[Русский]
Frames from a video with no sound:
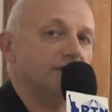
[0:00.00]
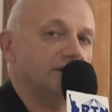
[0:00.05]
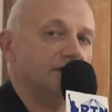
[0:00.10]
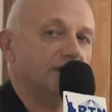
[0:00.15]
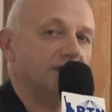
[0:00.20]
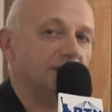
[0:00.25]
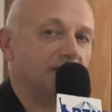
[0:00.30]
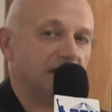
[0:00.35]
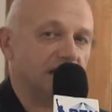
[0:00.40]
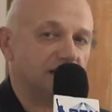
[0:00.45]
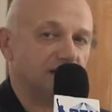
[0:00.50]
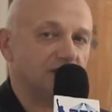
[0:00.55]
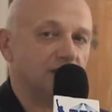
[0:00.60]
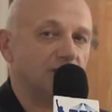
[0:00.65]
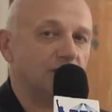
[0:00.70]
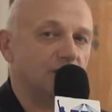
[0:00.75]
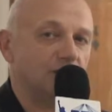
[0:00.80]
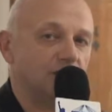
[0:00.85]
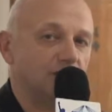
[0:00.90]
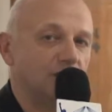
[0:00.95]

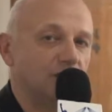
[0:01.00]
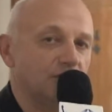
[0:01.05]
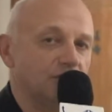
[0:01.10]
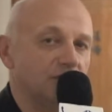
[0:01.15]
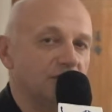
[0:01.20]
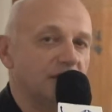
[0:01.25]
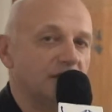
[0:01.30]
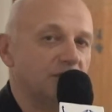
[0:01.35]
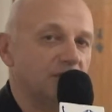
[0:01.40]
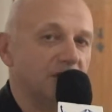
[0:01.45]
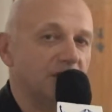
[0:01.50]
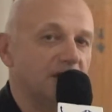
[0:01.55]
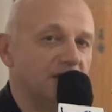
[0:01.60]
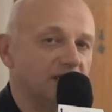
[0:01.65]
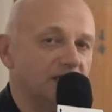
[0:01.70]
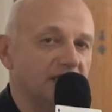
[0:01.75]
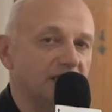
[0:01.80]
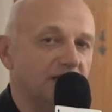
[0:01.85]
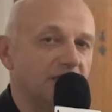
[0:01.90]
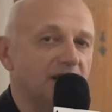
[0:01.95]
ленинградского художника
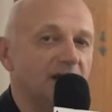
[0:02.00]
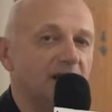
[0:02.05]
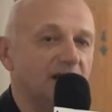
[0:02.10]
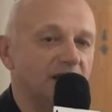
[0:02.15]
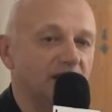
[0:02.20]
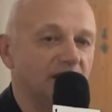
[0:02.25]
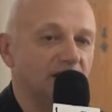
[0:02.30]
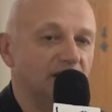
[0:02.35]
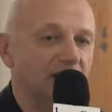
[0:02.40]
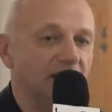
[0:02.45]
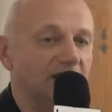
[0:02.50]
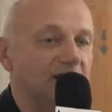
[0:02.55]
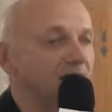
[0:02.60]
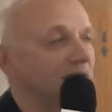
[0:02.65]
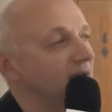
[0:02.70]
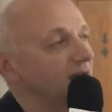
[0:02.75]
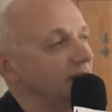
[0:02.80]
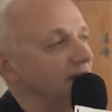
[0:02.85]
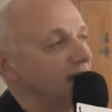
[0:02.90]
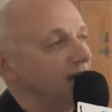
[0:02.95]
Михаила Магарила,
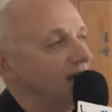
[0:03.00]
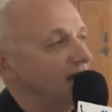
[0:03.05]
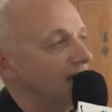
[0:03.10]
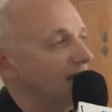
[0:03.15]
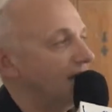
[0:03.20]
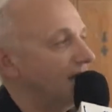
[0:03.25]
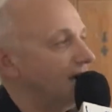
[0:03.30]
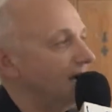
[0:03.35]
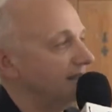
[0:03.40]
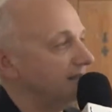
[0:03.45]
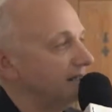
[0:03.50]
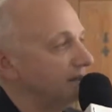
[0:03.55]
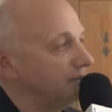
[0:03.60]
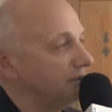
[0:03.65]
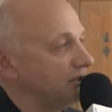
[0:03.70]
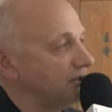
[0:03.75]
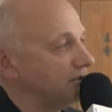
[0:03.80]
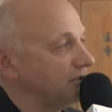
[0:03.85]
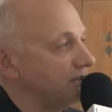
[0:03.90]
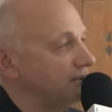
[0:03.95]
а
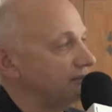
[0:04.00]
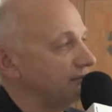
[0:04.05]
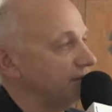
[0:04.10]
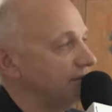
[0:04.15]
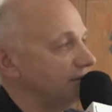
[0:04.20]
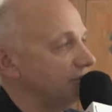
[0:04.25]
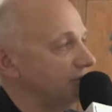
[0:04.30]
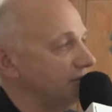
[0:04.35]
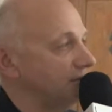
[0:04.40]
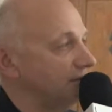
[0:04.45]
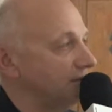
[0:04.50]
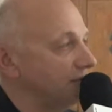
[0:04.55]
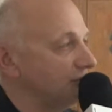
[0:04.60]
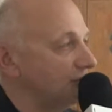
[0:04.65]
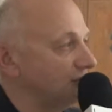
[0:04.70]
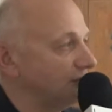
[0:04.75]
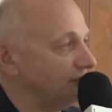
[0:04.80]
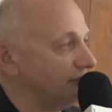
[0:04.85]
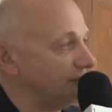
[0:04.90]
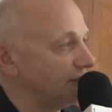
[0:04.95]
написанные в
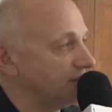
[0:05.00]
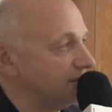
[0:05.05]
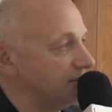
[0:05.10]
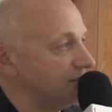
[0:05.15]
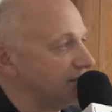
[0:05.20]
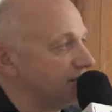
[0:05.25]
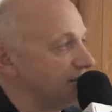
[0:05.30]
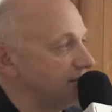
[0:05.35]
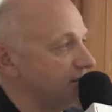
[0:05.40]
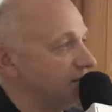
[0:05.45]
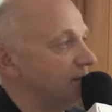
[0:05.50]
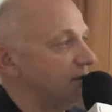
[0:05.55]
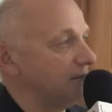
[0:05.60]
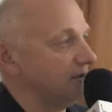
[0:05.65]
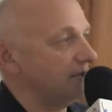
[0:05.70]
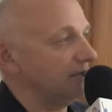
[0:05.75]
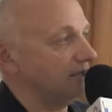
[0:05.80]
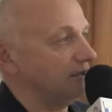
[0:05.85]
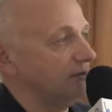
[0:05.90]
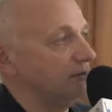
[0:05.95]

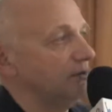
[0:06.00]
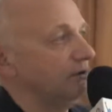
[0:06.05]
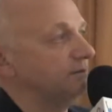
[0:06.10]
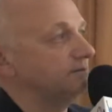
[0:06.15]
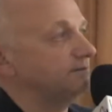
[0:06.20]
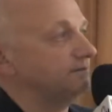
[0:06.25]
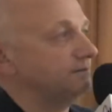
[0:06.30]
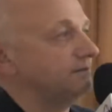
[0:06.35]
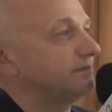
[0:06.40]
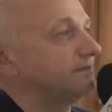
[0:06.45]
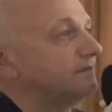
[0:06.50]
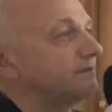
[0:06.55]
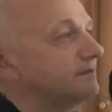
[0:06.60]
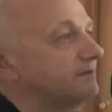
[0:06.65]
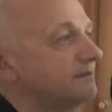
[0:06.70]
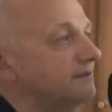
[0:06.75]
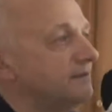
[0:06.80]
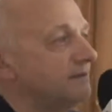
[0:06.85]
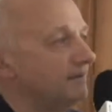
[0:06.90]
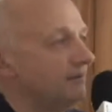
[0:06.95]
1987 году.
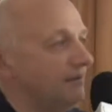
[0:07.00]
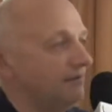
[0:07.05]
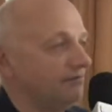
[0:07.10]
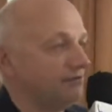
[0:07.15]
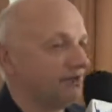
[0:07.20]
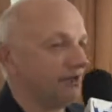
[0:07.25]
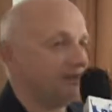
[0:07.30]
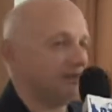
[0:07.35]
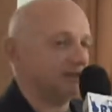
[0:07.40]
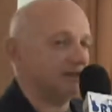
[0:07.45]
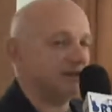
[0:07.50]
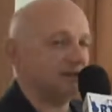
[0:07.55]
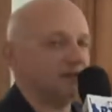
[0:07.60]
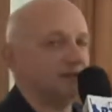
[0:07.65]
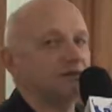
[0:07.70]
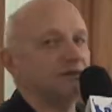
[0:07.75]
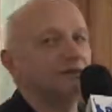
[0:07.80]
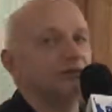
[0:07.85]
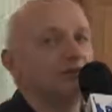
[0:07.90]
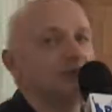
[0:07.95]
Все они
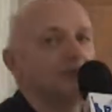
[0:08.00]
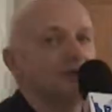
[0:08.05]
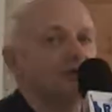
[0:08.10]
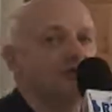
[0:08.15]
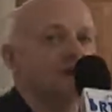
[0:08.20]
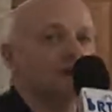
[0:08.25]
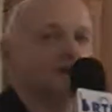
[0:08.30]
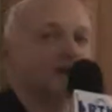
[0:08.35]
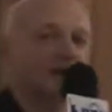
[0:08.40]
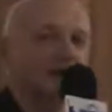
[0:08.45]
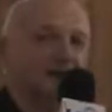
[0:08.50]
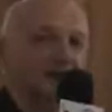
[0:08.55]
созвучны,